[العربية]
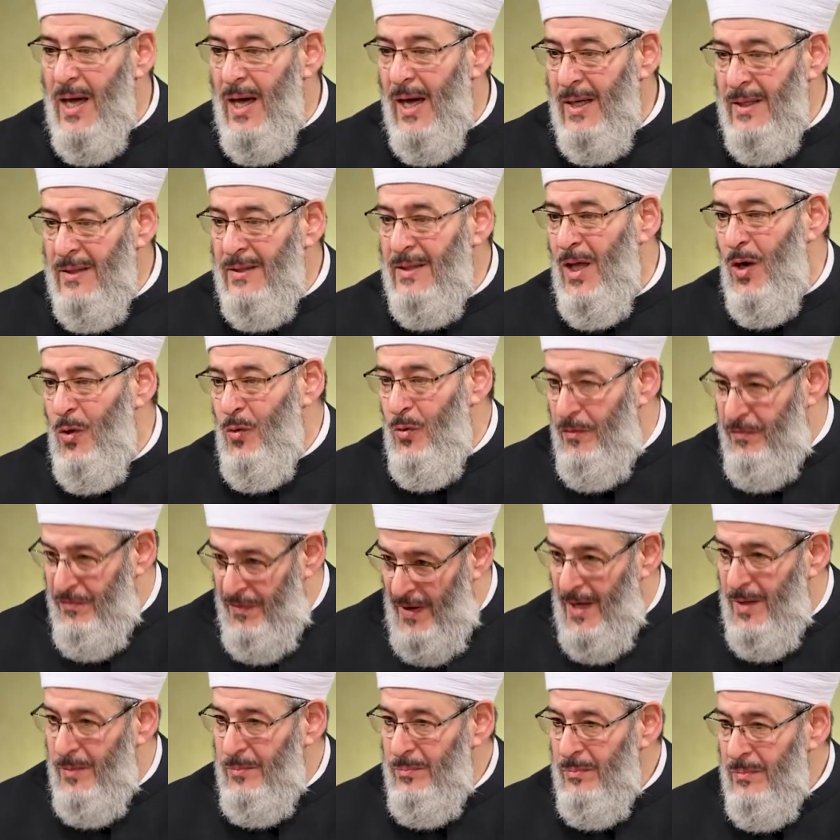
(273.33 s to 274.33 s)
عنده
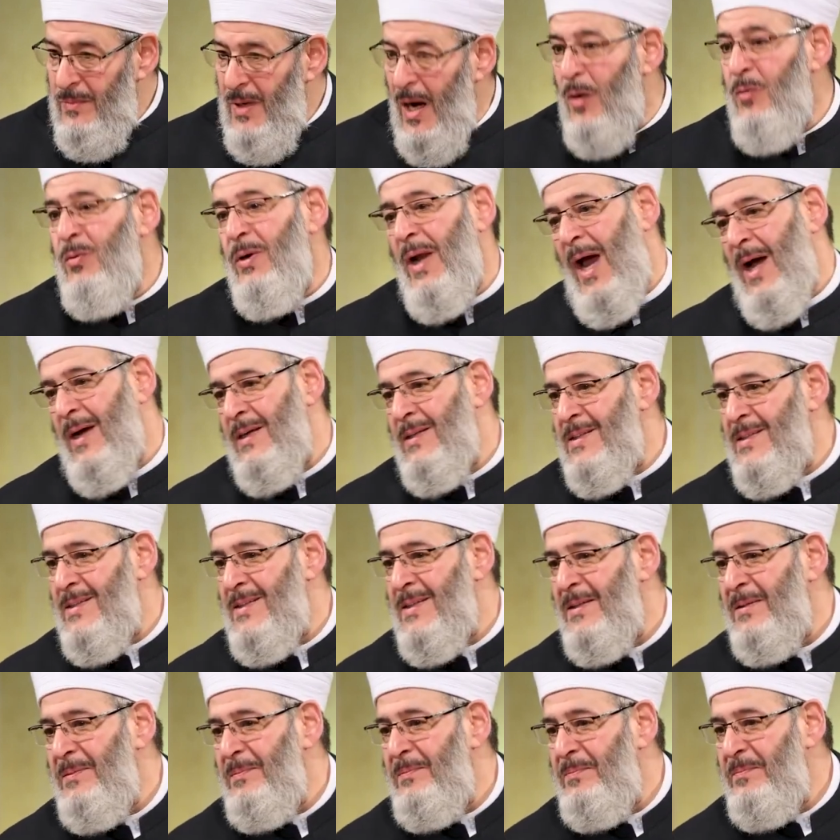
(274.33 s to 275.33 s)
الفهم أو
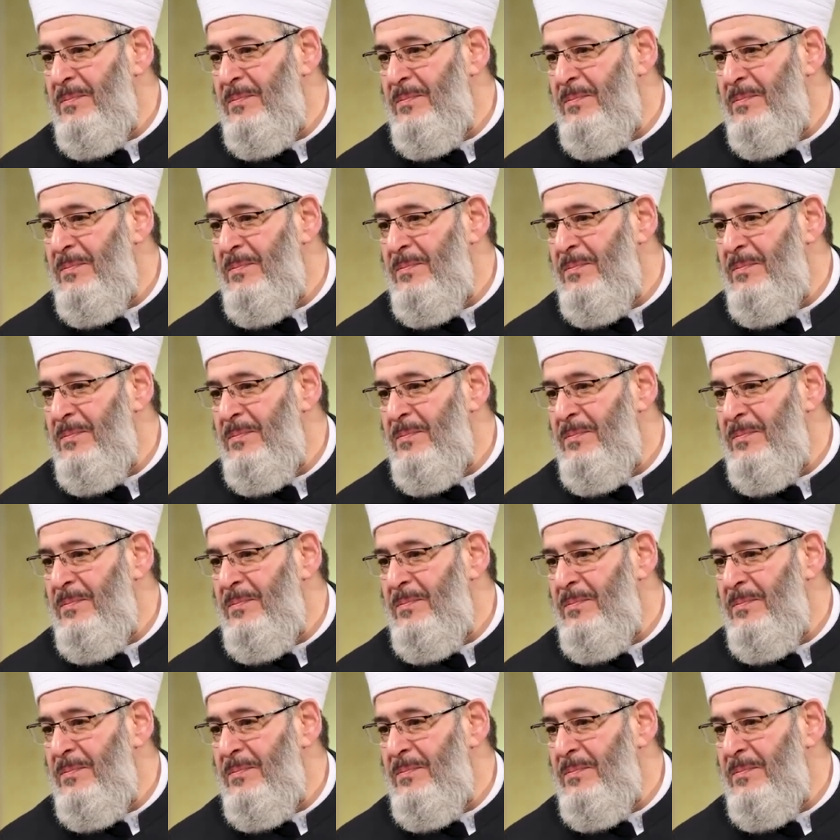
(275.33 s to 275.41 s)
العكس